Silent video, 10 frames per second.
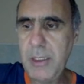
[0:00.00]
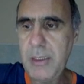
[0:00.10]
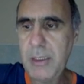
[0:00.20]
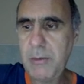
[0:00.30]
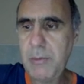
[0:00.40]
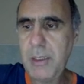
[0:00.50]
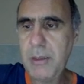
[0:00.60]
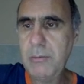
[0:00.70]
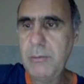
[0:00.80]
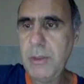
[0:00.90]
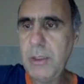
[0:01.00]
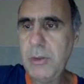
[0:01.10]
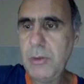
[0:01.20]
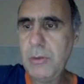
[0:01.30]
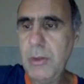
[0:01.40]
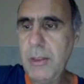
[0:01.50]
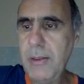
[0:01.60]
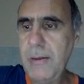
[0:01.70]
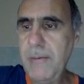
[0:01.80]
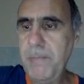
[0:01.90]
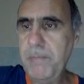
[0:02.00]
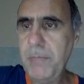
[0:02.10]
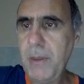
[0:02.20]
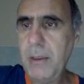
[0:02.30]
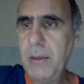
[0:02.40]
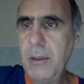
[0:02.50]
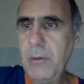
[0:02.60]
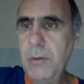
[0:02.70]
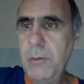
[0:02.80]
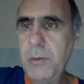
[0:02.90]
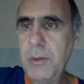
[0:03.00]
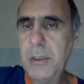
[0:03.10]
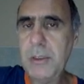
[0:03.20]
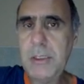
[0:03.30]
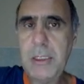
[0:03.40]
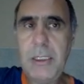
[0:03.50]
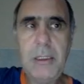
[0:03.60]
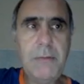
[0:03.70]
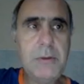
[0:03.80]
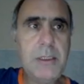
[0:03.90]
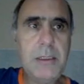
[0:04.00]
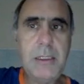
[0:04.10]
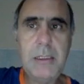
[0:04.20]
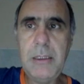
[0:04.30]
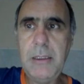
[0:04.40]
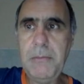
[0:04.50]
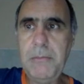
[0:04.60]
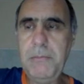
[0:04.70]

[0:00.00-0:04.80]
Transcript: trabalhar com texto. Então, o importante aqui é você entender